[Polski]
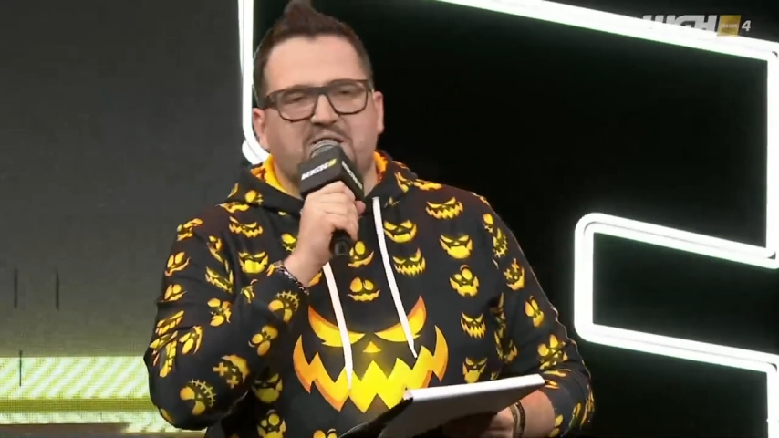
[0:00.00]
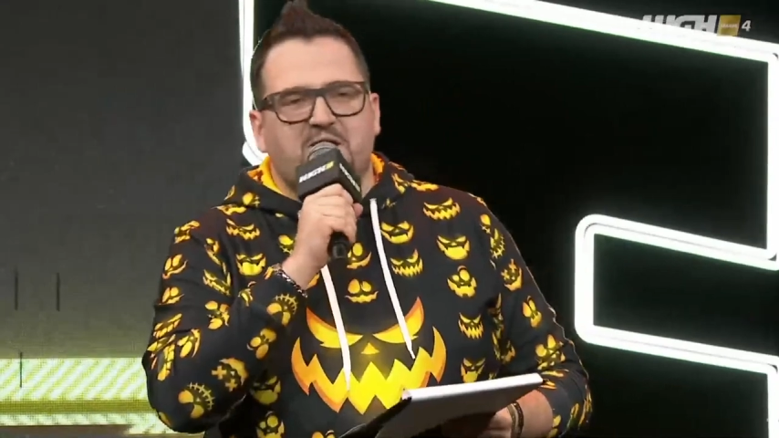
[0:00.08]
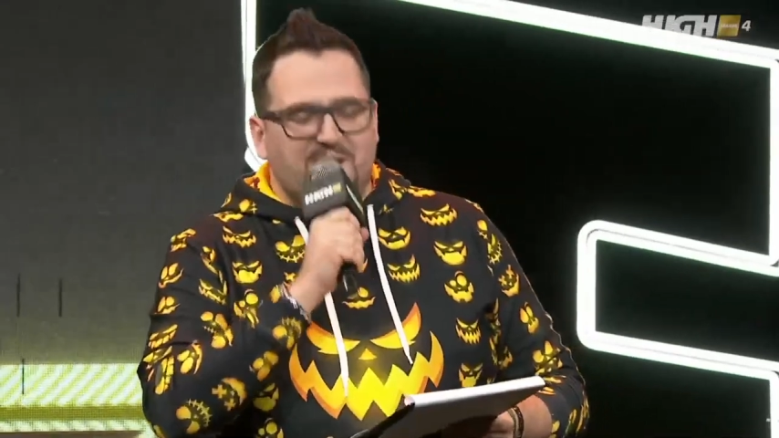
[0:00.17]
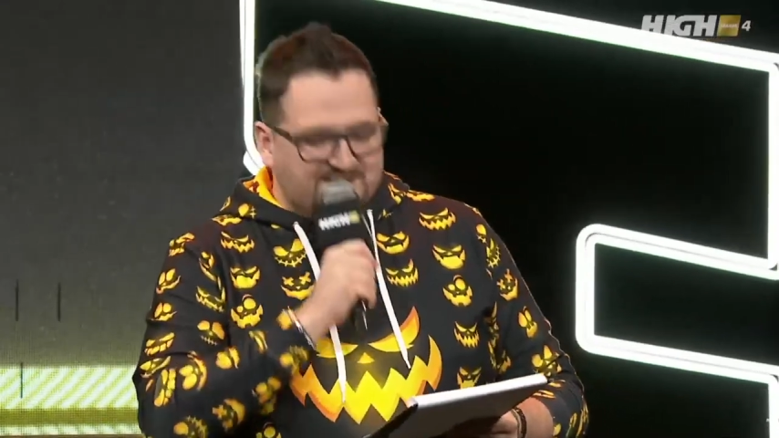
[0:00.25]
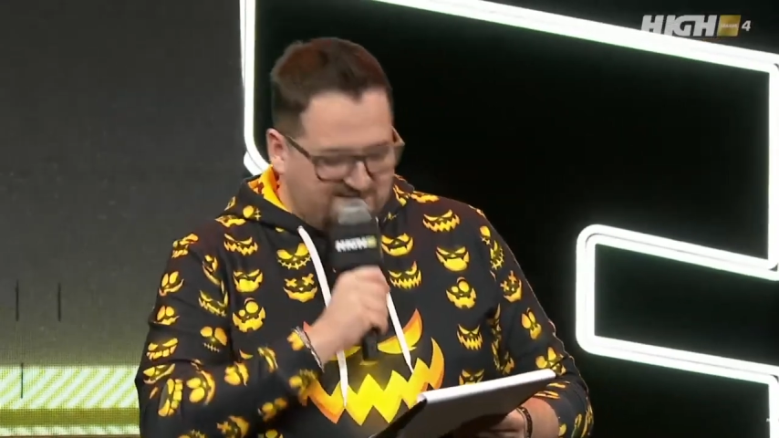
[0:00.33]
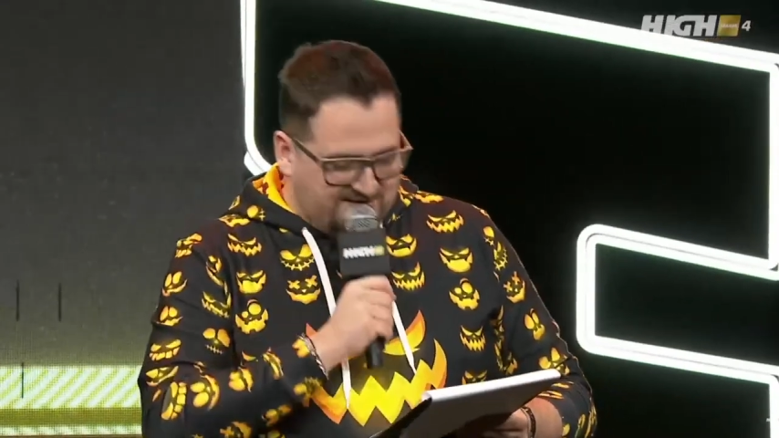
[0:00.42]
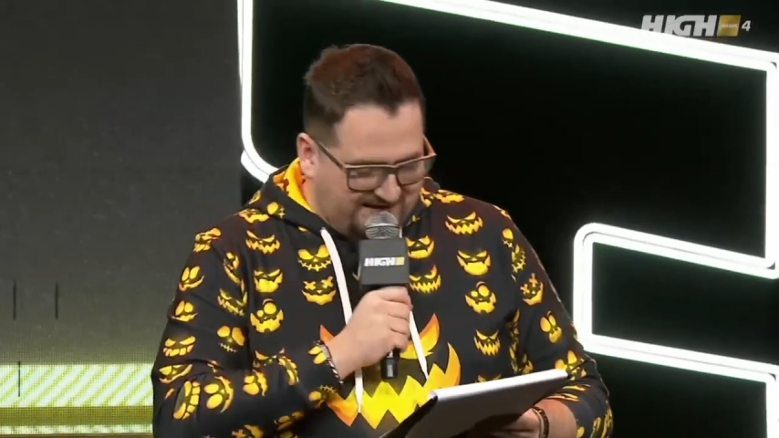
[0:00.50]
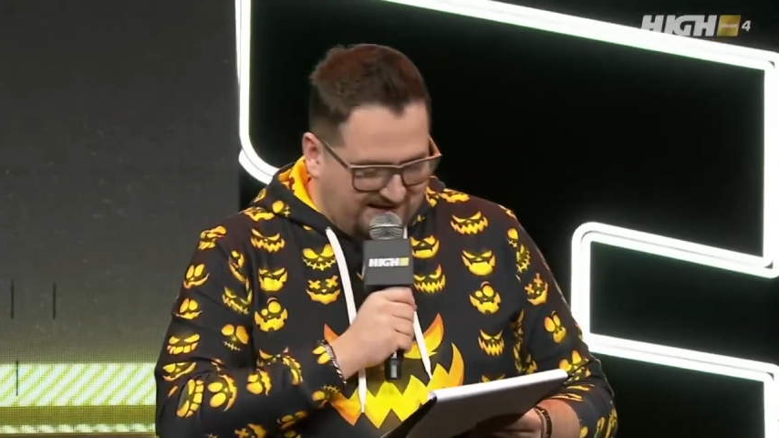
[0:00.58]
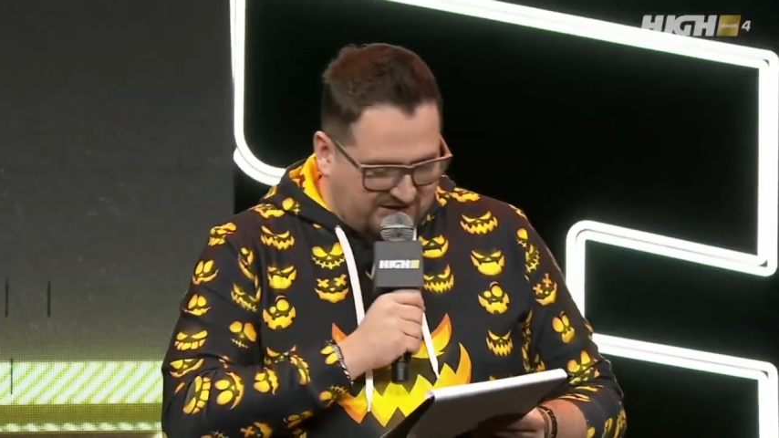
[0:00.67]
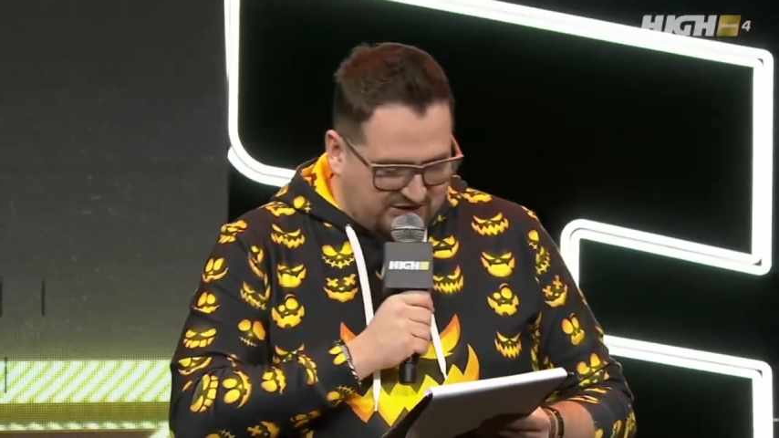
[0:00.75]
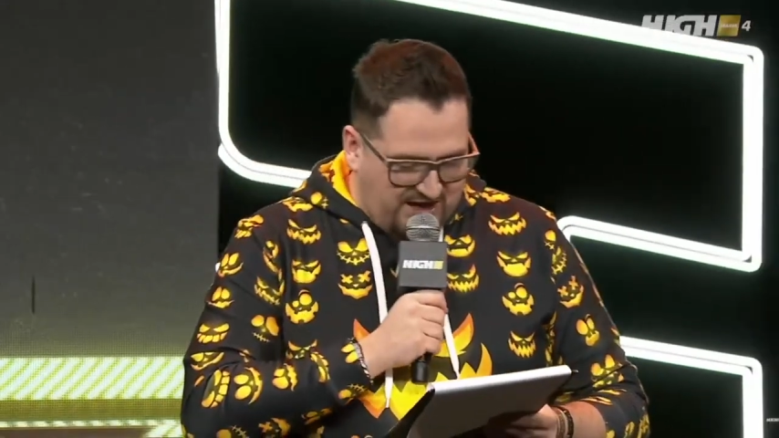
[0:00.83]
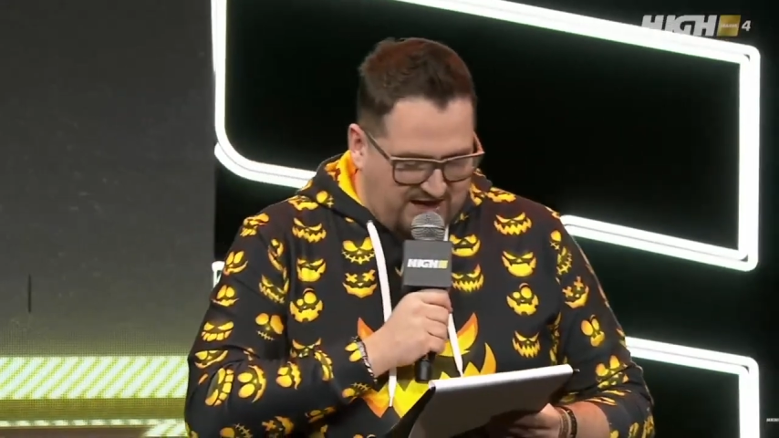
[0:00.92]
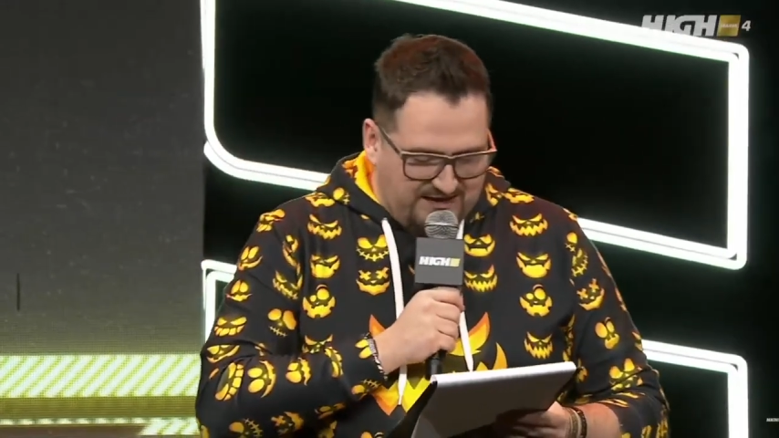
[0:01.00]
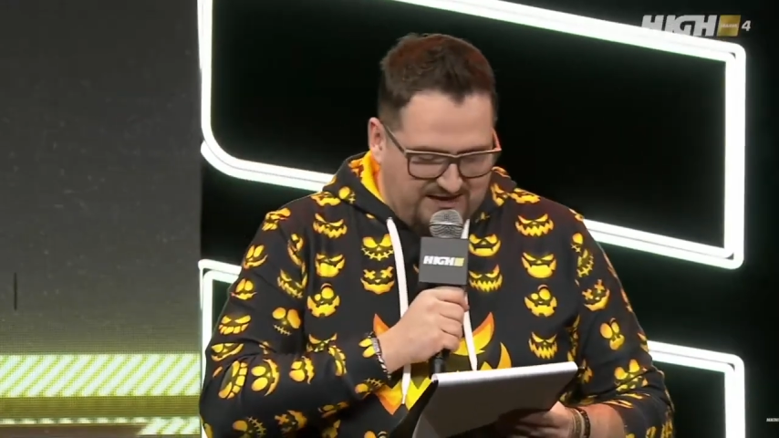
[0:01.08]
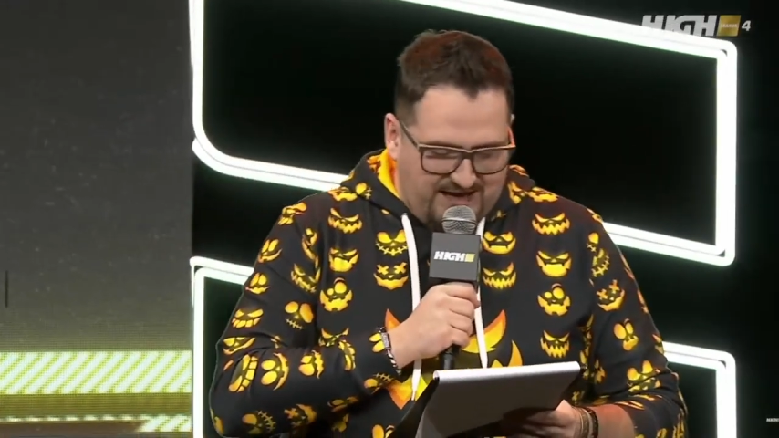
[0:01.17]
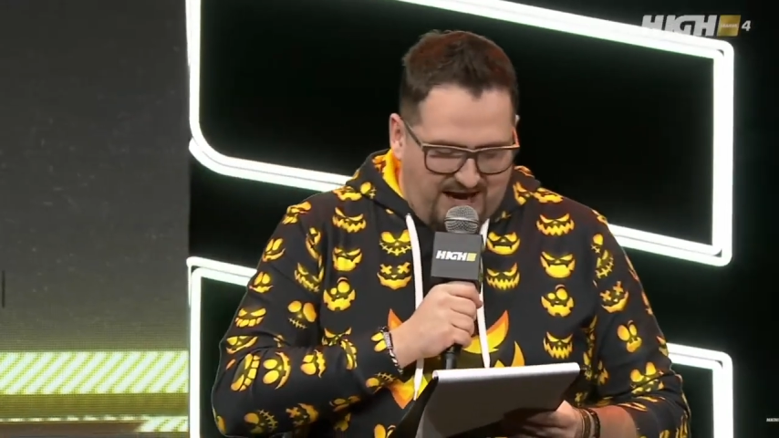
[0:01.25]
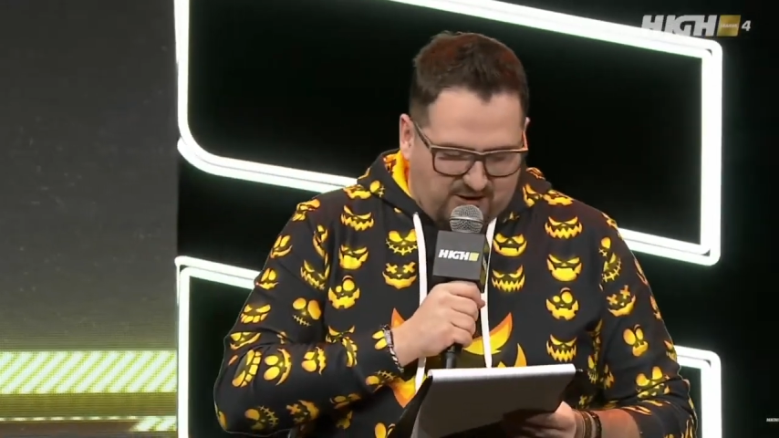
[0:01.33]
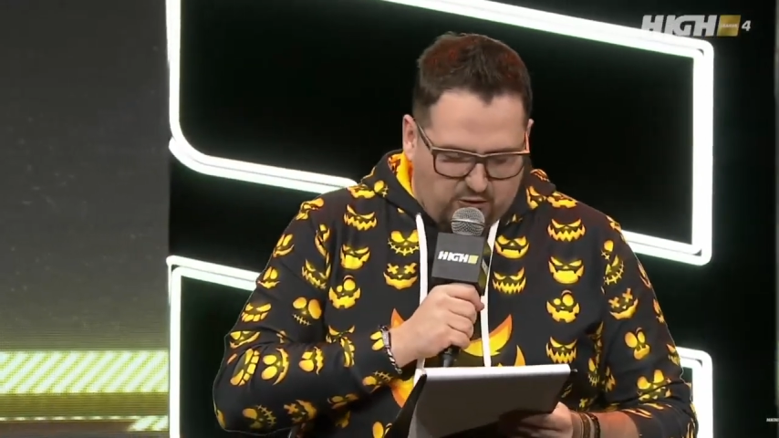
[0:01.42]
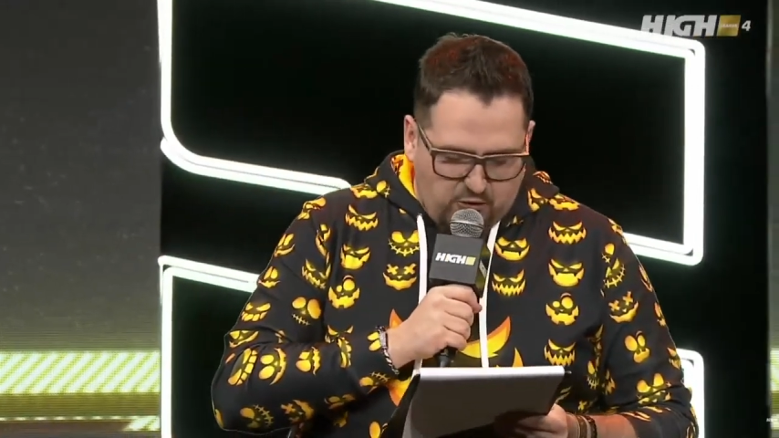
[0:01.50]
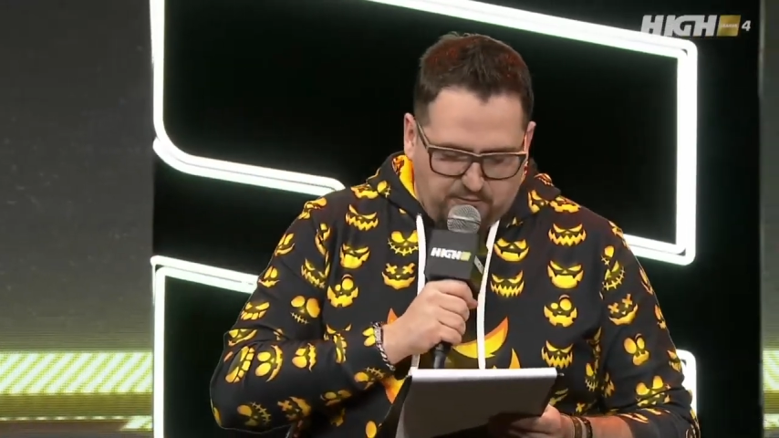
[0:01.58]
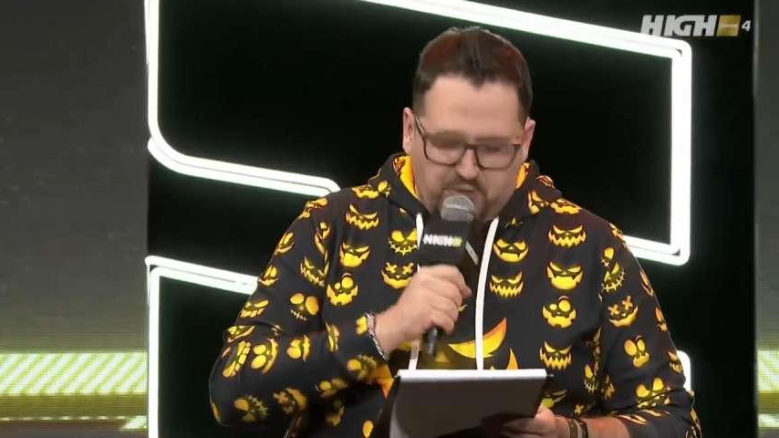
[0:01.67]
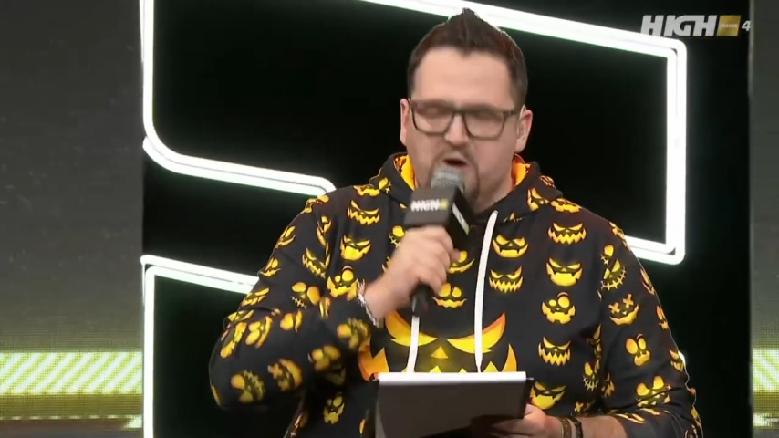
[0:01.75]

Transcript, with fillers: go bardzo serdecznie. Jakub